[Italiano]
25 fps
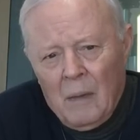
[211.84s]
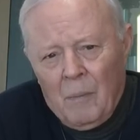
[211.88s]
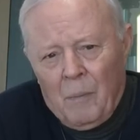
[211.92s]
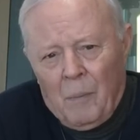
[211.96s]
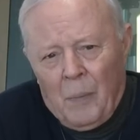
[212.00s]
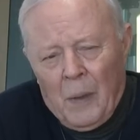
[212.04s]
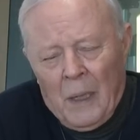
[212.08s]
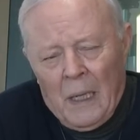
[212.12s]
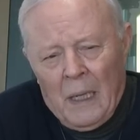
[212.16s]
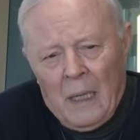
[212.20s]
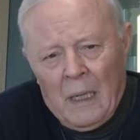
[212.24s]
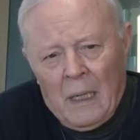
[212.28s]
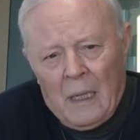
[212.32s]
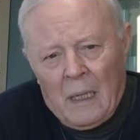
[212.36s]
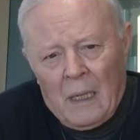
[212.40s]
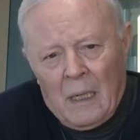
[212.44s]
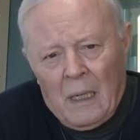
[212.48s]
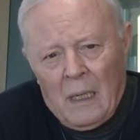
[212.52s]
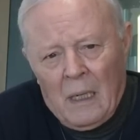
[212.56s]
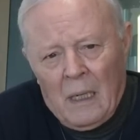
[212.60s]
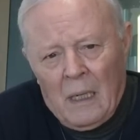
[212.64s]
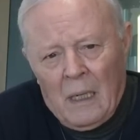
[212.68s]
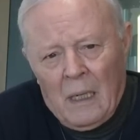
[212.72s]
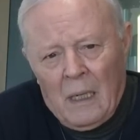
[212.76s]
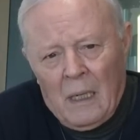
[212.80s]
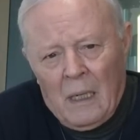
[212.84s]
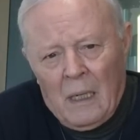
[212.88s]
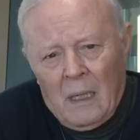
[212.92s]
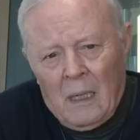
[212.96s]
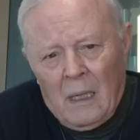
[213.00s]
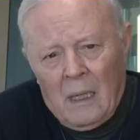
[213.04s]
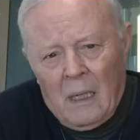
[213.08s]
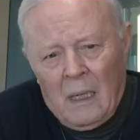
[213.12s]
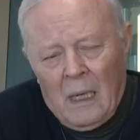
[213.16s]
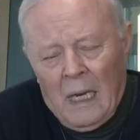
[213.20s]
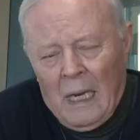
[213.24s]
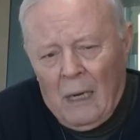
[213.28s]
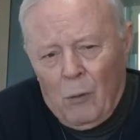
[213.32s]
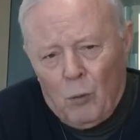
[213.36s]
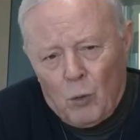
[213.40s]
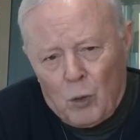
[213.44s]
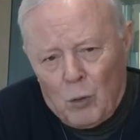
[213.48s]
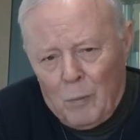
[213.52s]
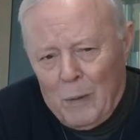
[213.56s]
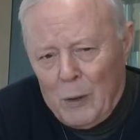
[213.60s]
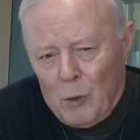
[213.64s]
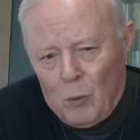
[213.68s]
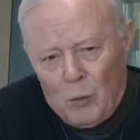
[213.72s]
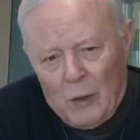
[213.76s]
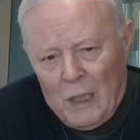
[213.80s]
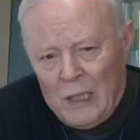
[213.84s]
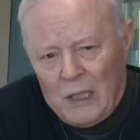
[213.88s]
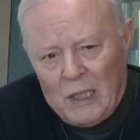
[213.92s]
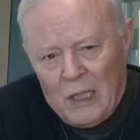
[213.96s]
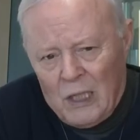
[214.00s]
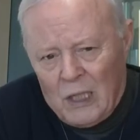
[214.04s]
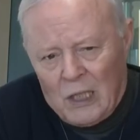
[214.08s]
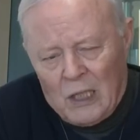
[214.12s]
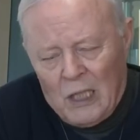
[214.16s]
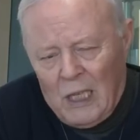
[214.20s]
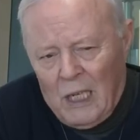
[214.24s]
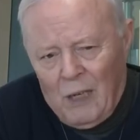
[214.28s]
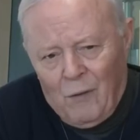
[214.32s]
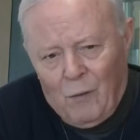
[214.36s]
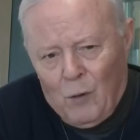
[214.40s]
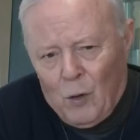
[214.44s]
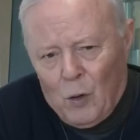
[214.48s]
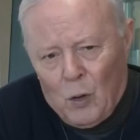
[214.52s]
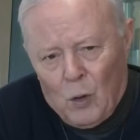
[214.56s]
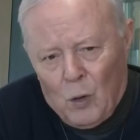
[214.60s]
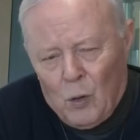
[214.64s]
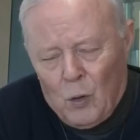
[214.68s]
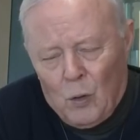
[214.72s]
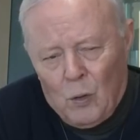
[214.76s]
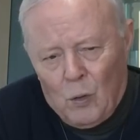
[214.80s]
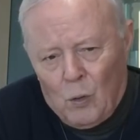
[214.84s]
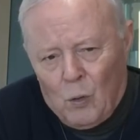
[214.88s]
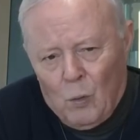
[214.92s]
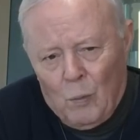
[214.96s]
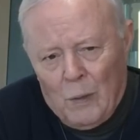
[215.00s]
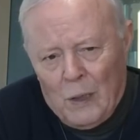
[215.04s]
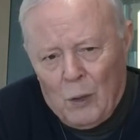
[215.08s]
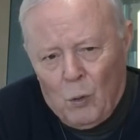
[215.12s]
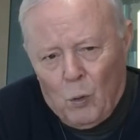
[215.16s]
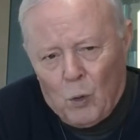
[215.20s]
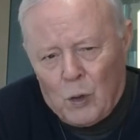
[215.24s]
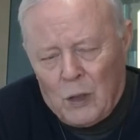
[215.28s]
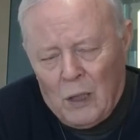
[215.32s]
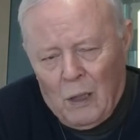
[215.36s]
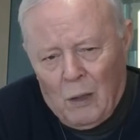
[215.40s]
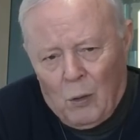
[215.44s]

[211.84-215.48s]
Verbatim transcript: per, eh, è lo strumento decisivo, come, lo,